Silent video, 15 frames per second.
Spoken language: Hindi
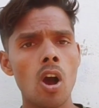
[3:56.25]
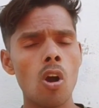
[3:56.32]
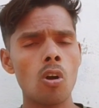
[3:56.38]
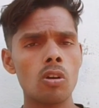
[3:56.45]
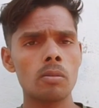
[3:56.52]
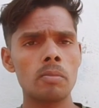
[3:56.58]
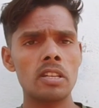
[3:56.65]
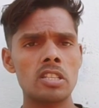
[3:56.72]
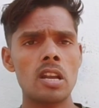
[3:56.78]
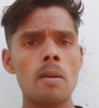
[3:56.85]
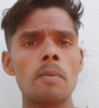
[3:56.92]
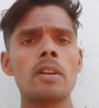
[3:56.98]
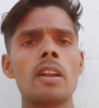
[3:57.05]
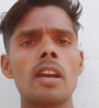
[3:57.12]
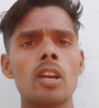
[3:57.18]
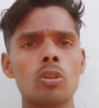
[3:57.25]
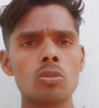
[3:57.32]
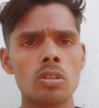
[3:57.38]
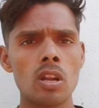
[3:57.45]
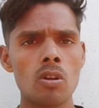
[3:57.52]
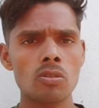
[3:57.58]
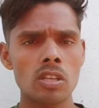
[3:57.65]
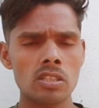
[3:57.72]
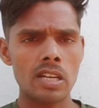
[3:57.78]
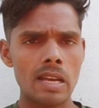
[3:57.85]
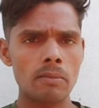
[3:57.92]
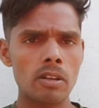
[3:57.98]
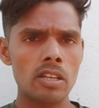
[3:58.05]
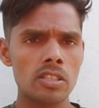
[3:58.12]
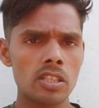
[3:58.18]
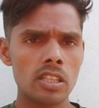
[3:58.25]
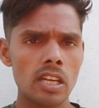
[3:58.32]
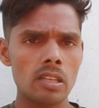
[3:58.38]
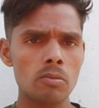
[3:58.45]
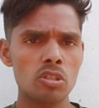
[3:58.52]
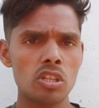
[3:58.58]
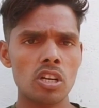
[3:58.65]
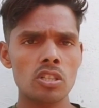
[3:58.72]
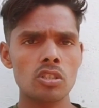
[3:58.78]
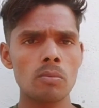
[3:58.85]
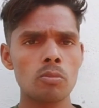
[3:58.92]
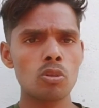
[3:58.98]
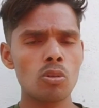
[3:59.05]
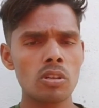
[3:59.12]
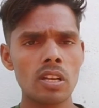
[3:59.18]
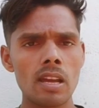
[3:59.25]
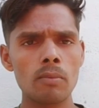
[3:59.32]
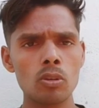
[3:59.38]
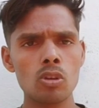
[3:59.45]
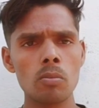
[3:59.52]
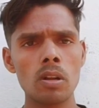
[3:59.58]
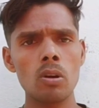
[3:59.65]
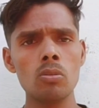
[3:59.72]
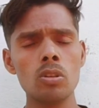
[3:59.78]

और मेरे चैनल पर नए हैं तो चैनल को सब्सक्राइब कर लीजिए ताकि मैं जब भी कोई नया वीडियो बनाऊँ